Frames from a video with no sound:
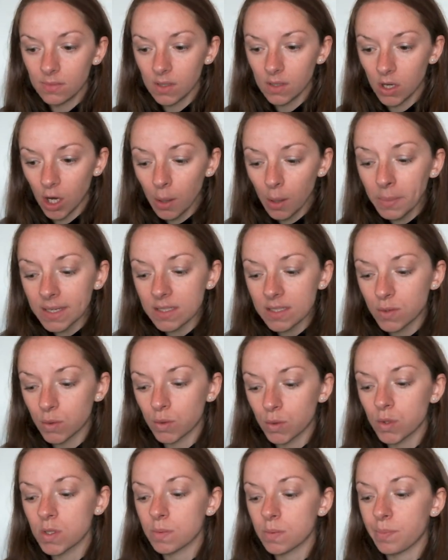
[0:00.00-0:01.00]
comme
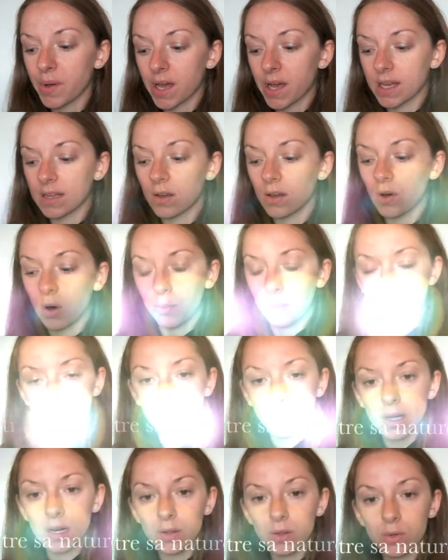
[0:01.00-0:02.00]
astuce, en
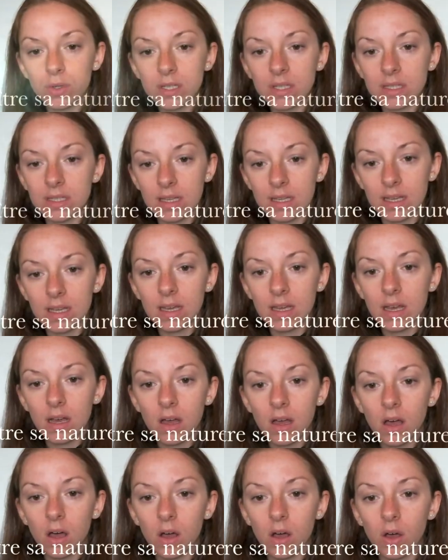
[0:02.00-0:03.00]
premier lieu, c'est
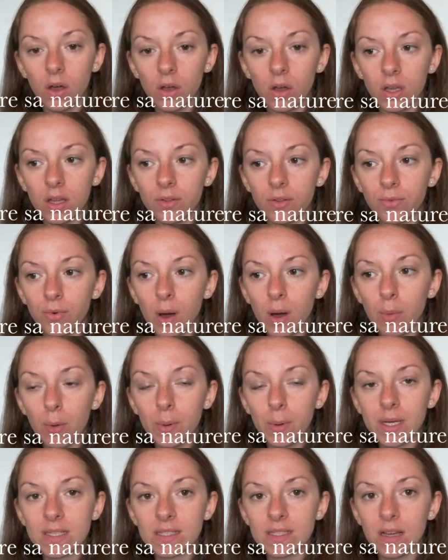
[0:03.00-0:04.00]
euh, il faut à peu
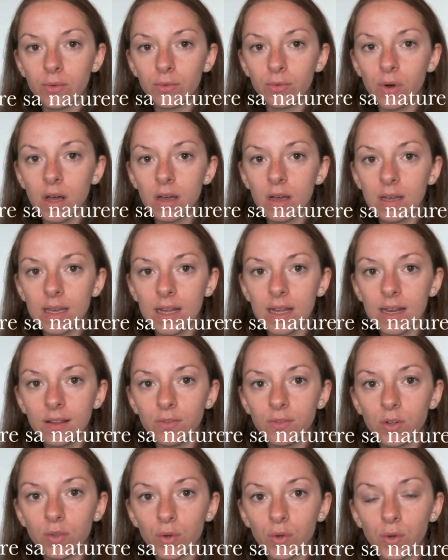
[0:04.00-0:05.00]
près savoir quelle est
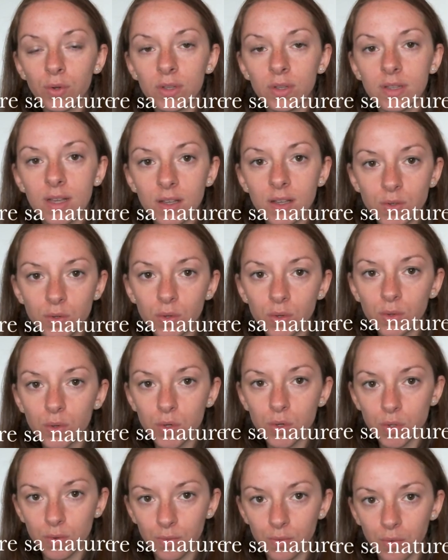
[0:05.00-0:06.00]
votre nature de
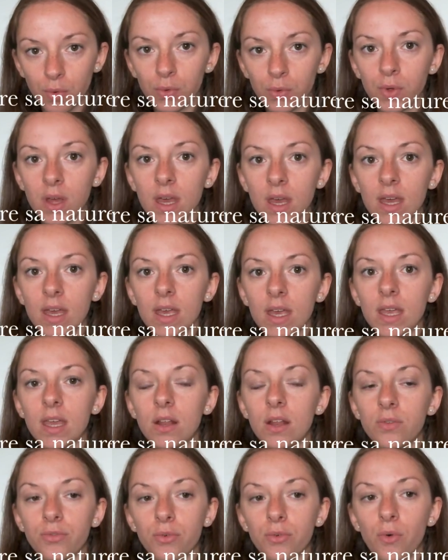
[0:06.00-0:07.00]
cheveux
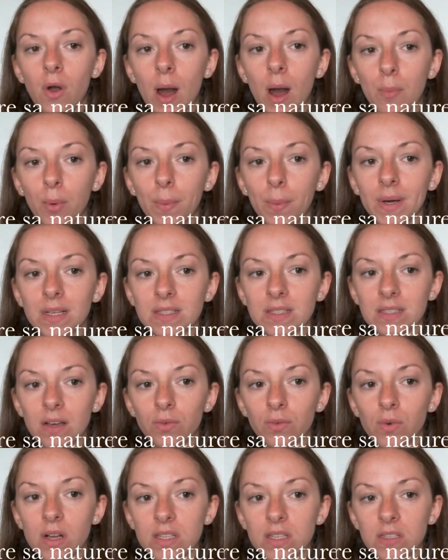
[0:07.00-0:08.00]
il faut à peu près
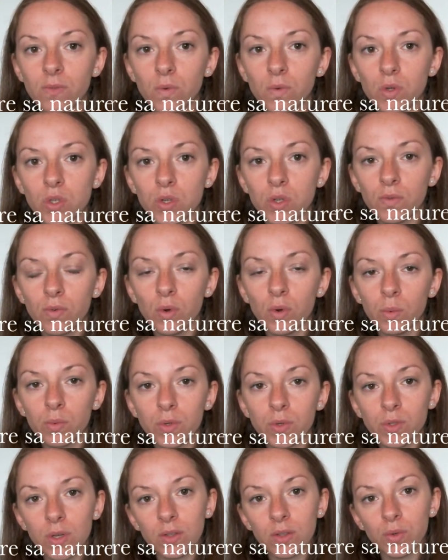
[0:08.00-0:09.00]
savoir si vos cheveux ont
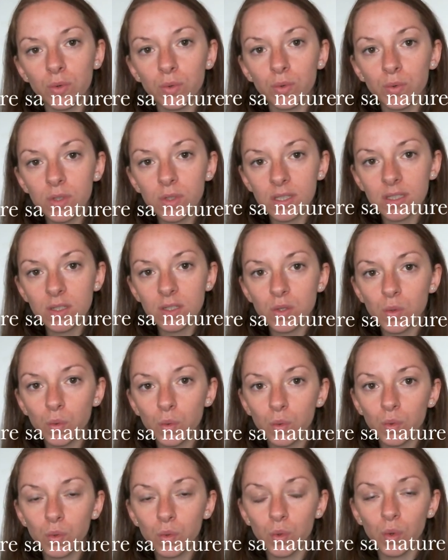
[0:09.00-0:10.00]
besoin de nutrition,